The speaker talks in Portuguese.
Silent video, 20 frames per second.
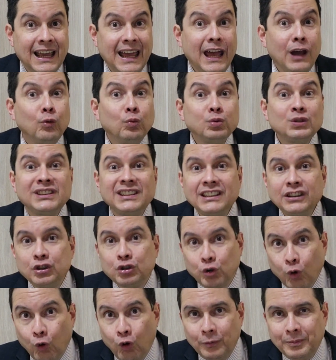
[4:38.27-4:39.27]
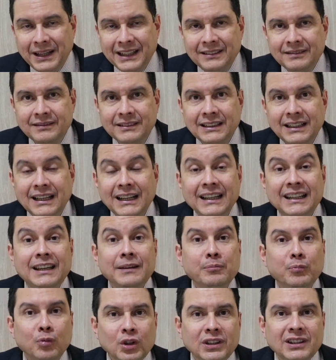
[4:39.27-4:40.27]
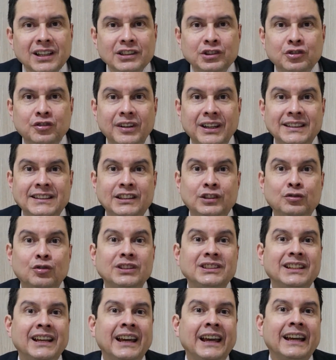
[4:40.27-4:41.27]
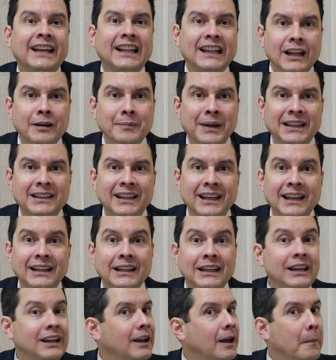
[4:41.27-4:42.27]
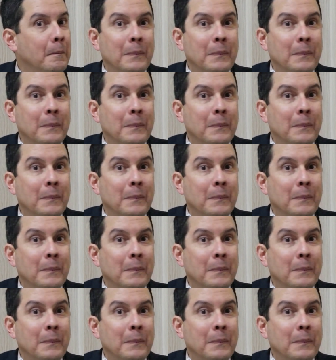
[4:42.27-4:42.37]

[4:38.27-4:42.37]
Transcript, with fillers: é um sintoma que muitas vezes você reclama dele,